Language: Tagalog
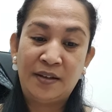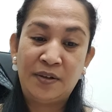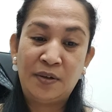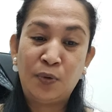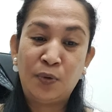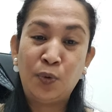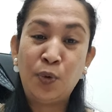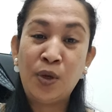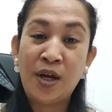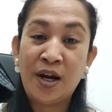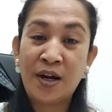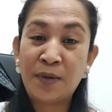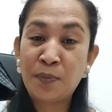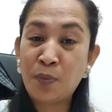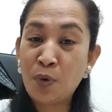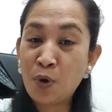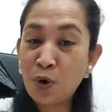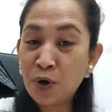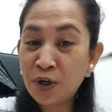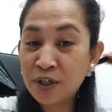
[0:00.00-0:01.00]
we are
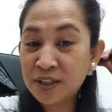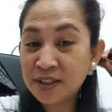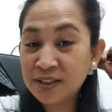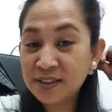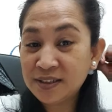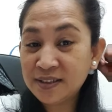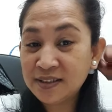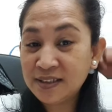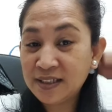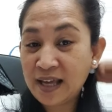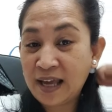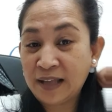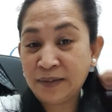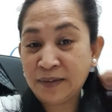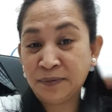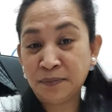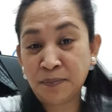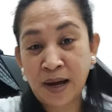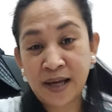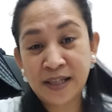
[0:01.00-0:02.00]
born
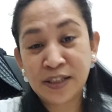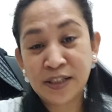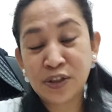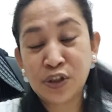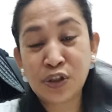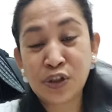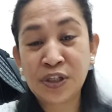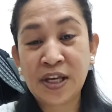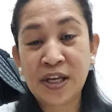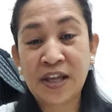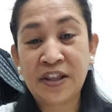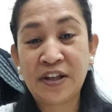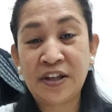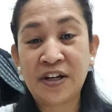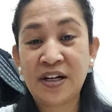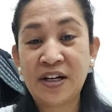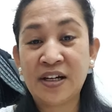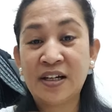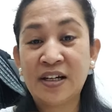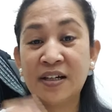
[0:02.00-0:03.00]
and bind
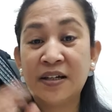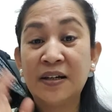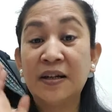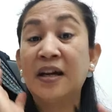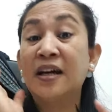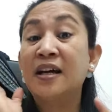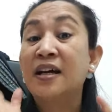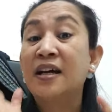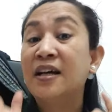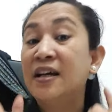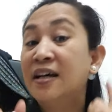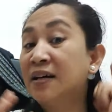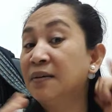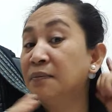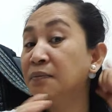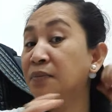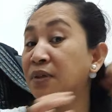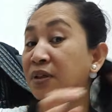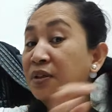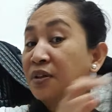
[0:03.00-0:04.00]
together
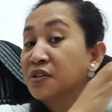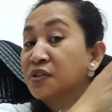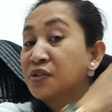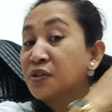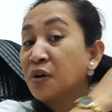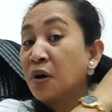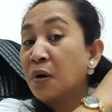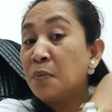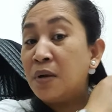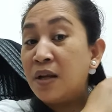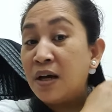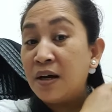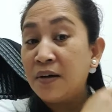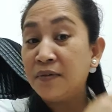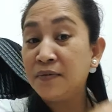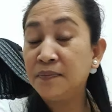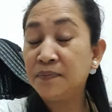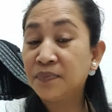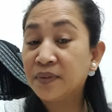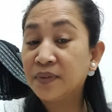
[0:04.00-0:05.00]
because of love.
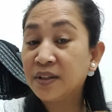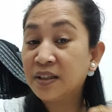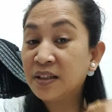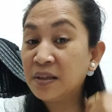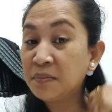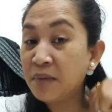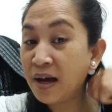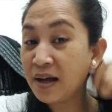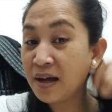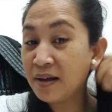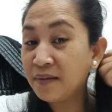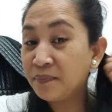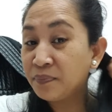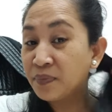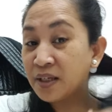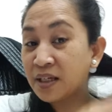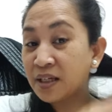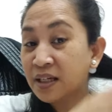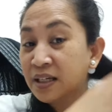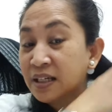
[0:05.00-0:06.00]
Di ba?
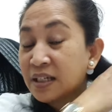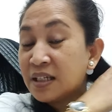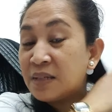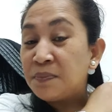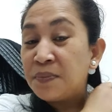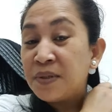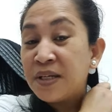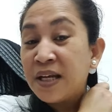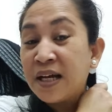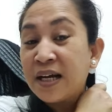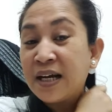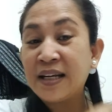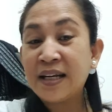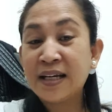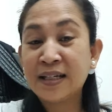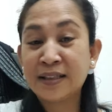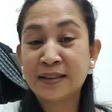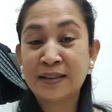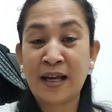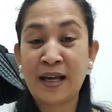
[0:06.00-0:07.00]

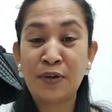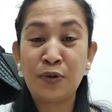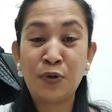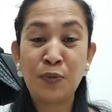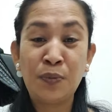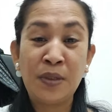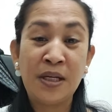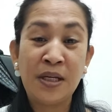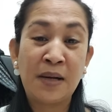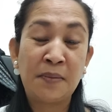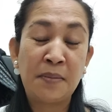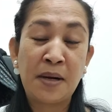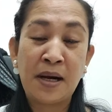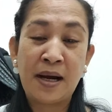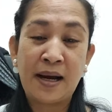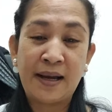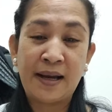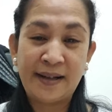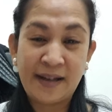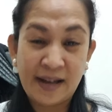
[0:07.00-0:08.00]
Ipinanganak tayo bilang
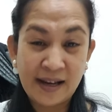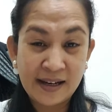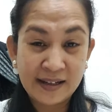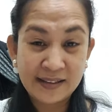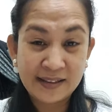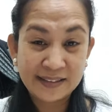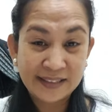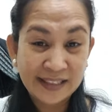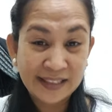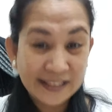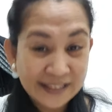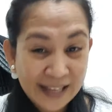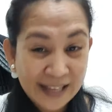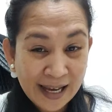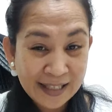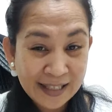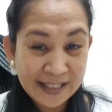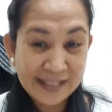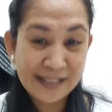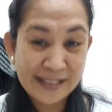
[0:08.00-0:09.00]
mga anak ng
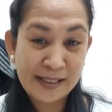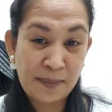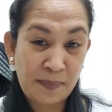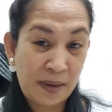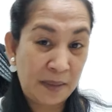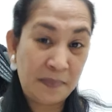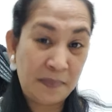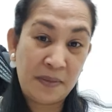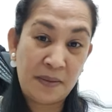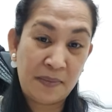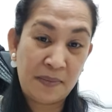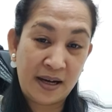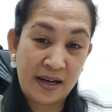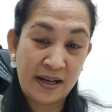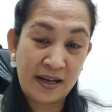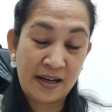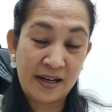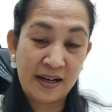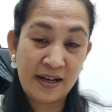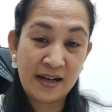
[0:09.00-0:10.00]
dahil sa
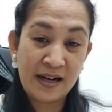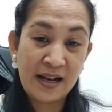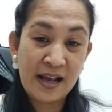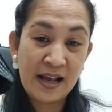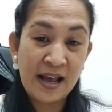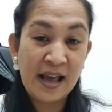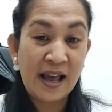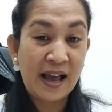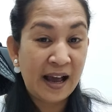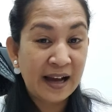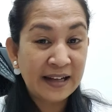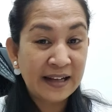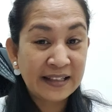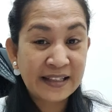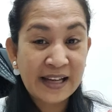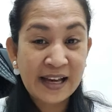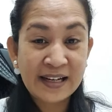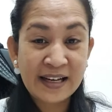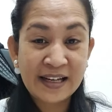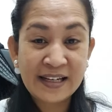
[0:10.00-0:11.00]
pagmamahal. Ang
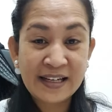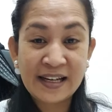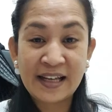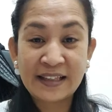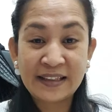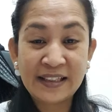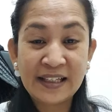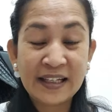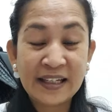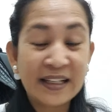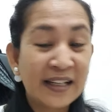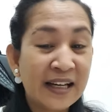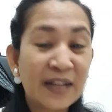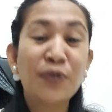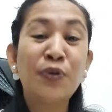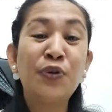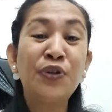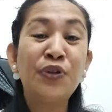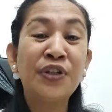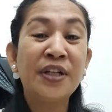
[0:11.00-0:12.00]
nanay natin
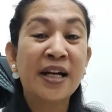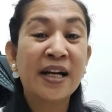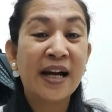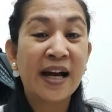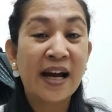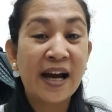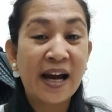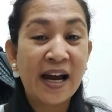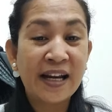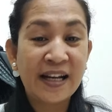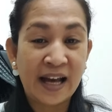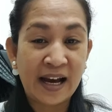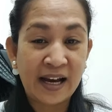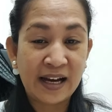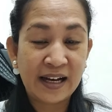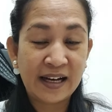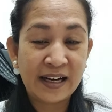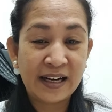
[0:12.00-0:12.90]
nagkaroon ng anak